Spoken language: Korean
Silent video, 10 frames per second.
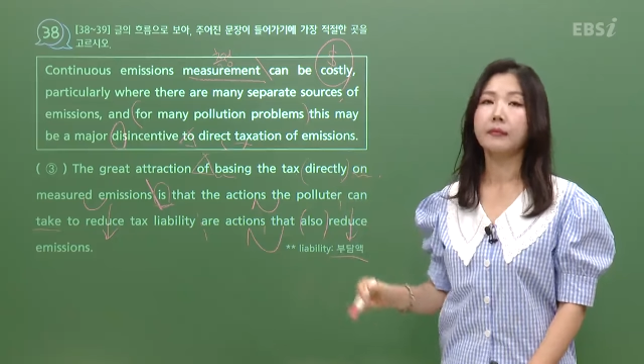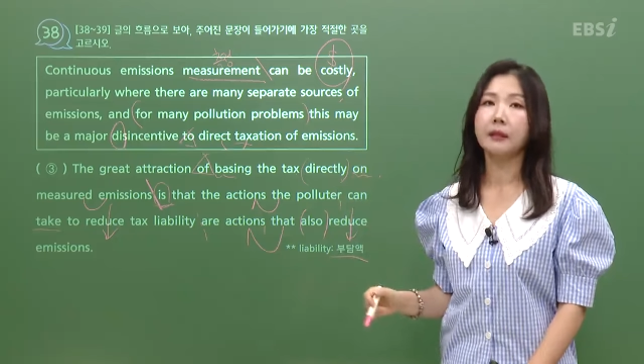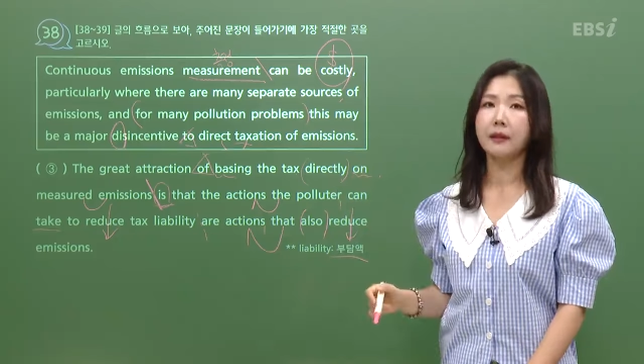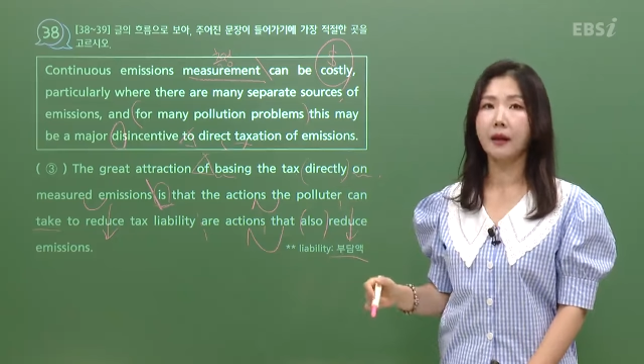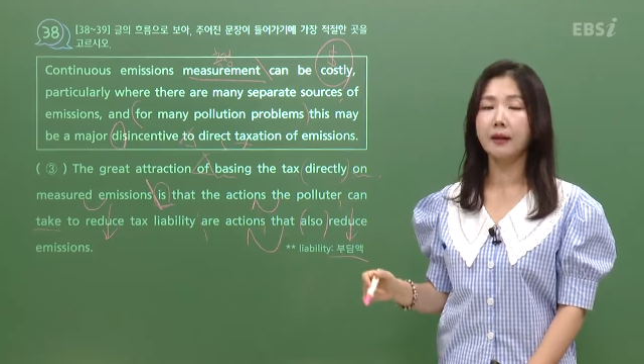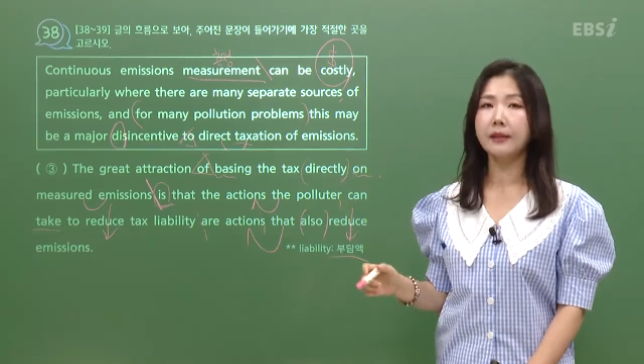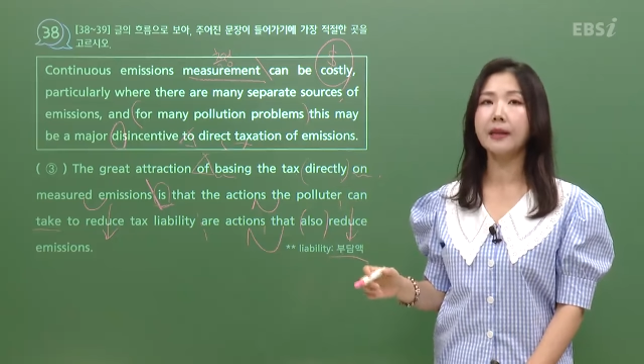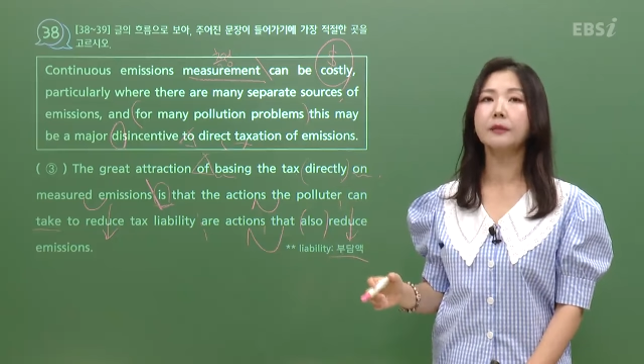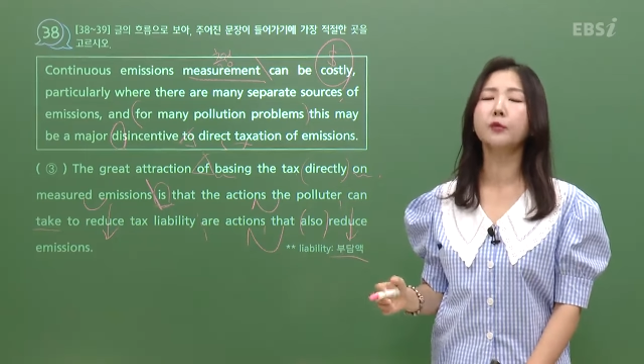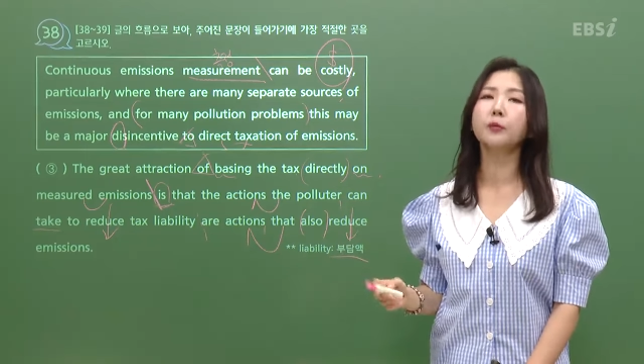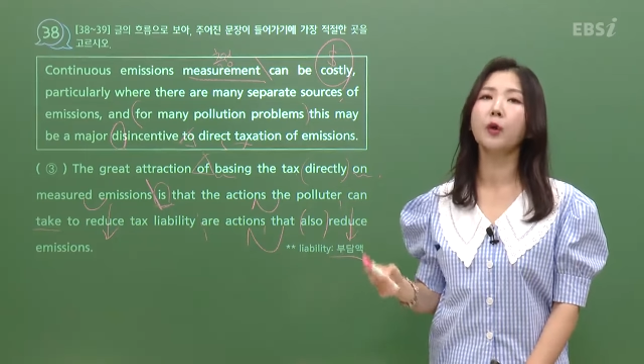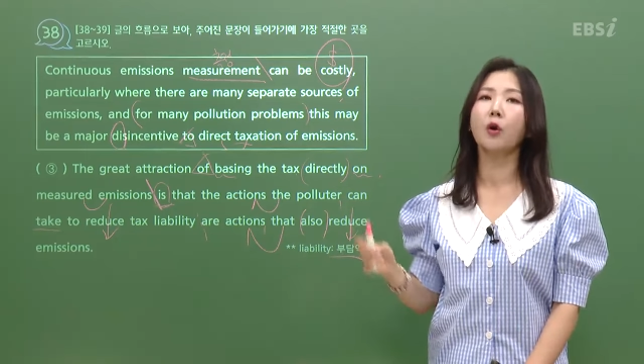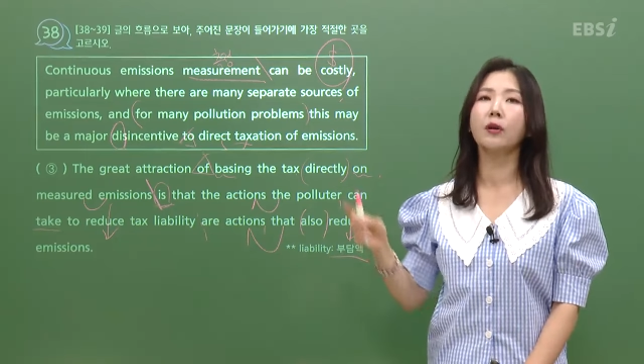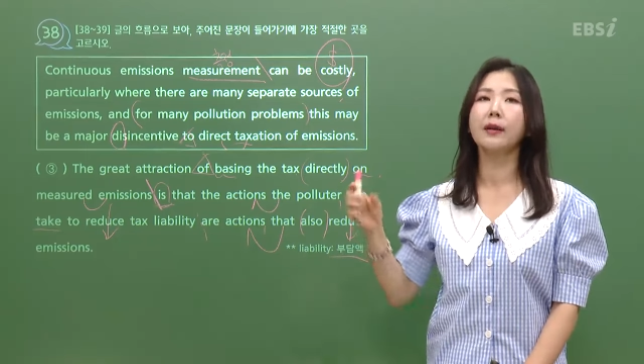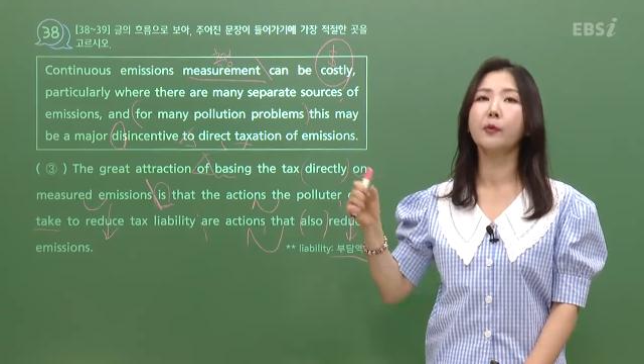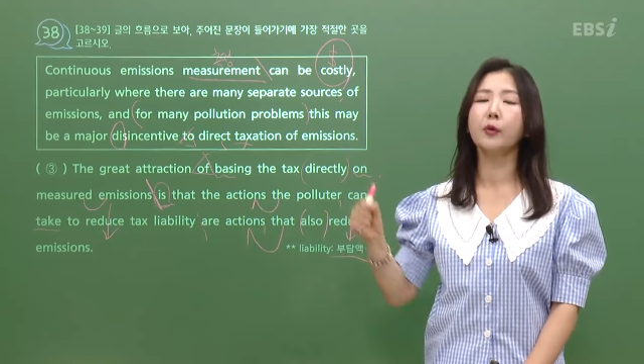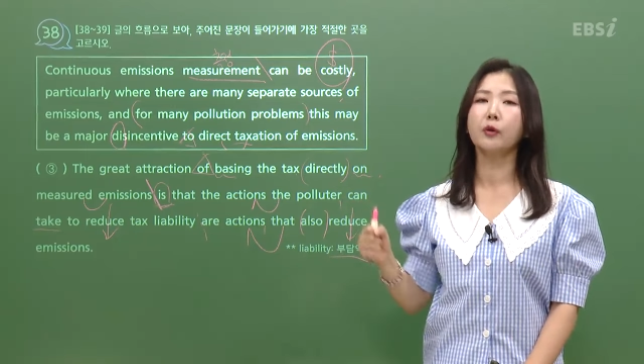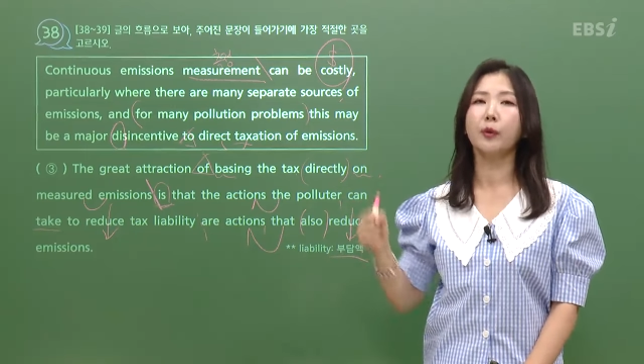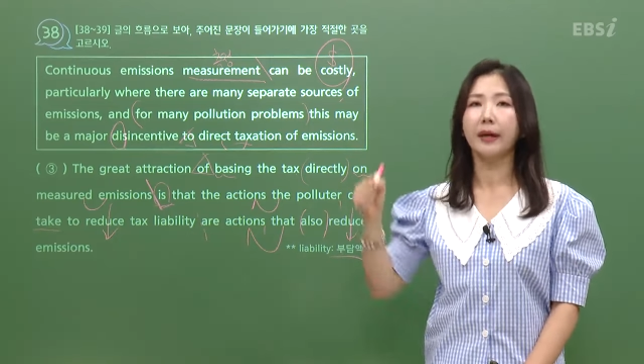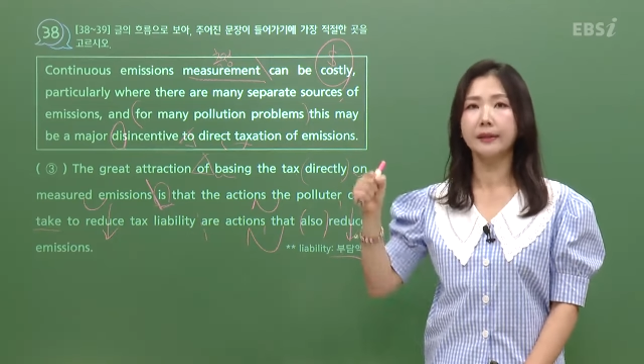내가 세금 좀 덜
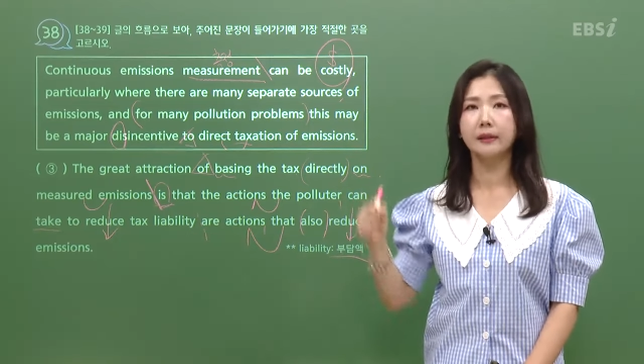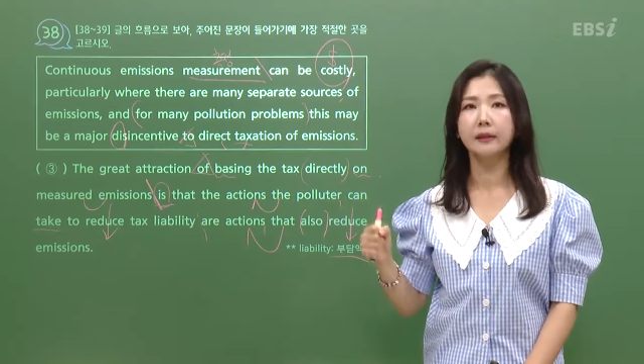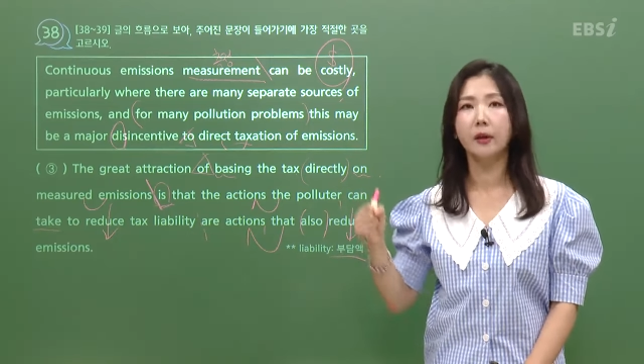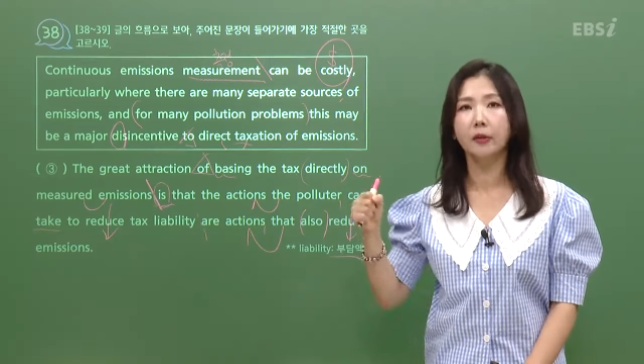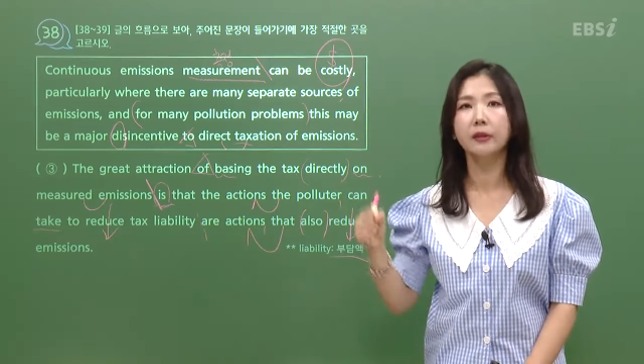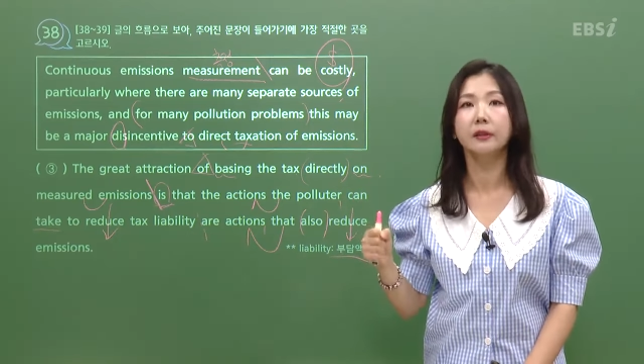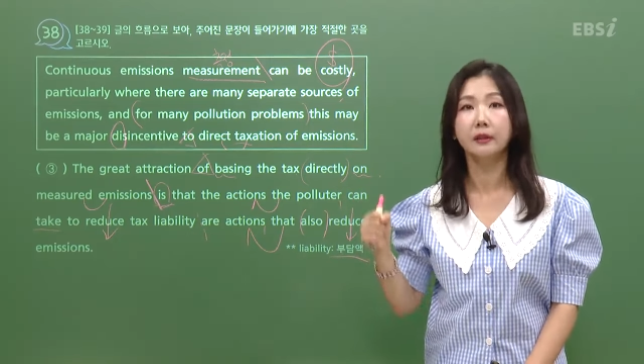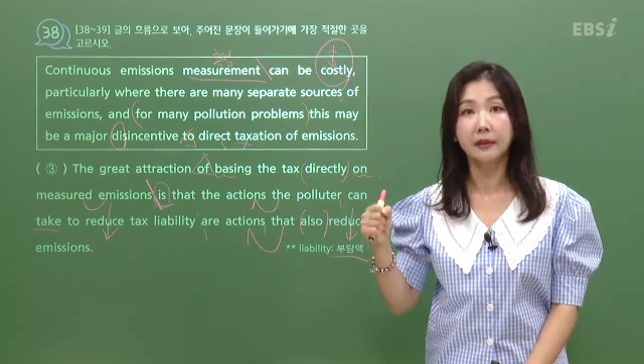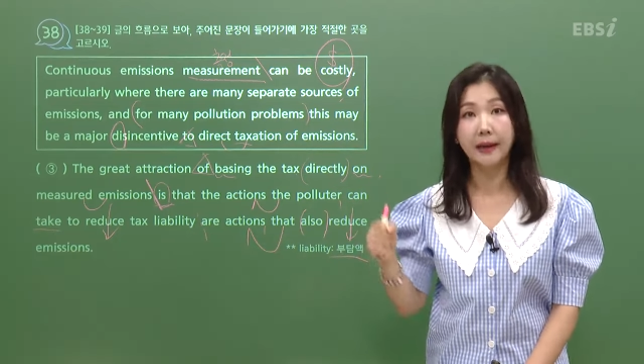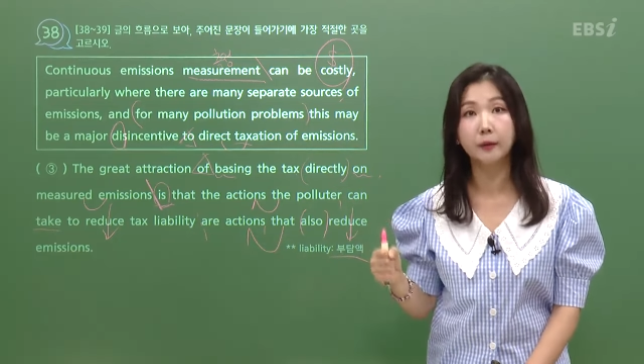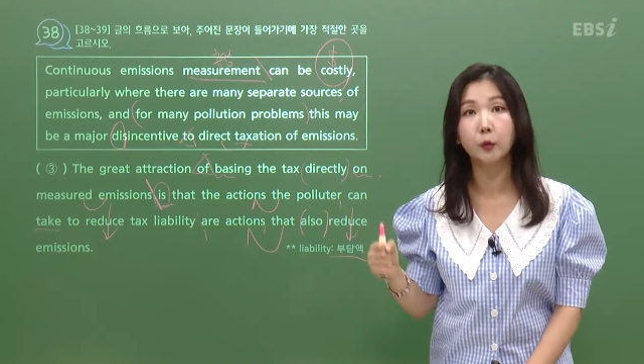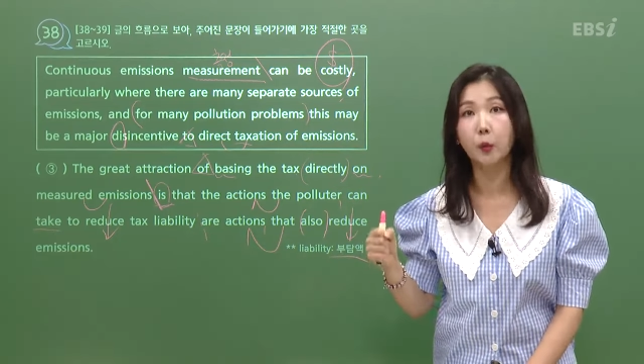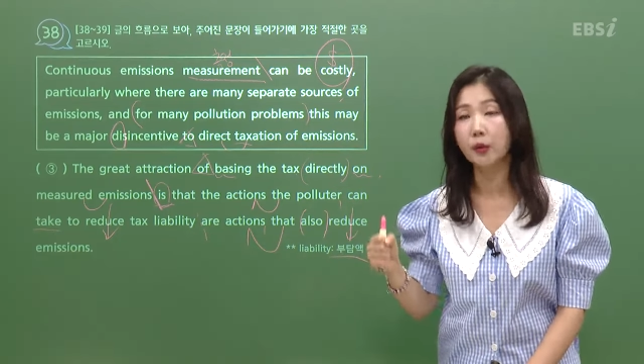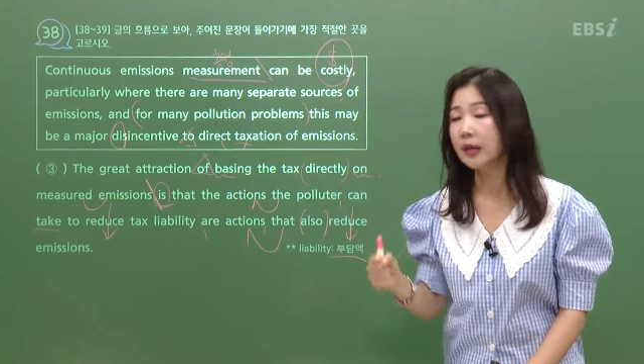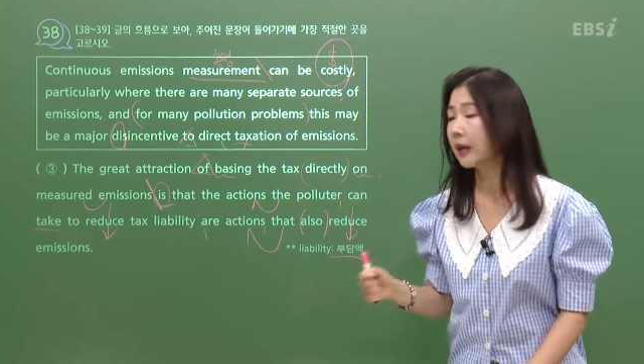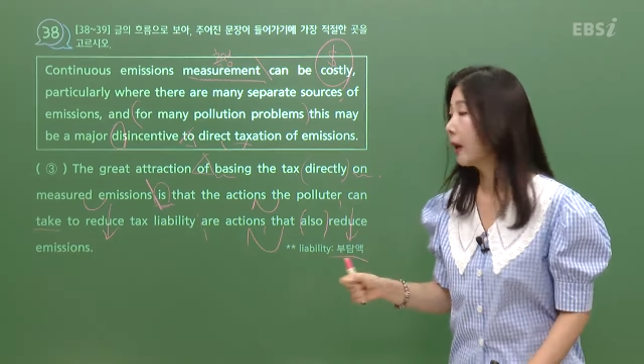내보려고 애쓰려는 그 행동이